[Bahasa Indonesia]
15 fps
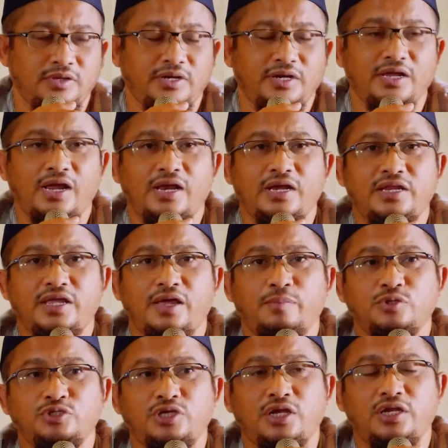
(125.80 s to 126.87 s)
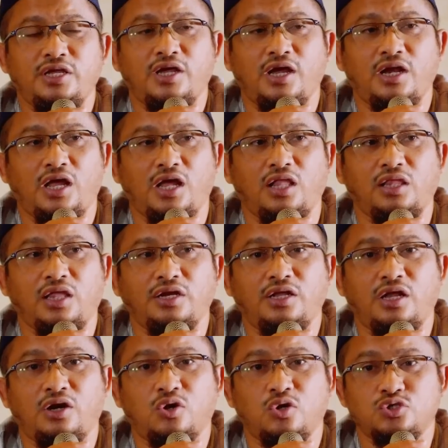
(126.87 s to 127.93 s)
dengan dia menjadikan Allah
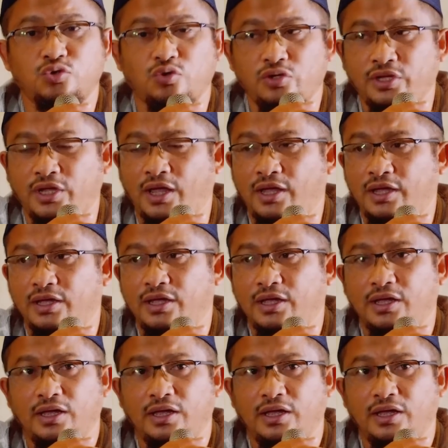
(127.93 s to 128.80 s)
dan Rasulnya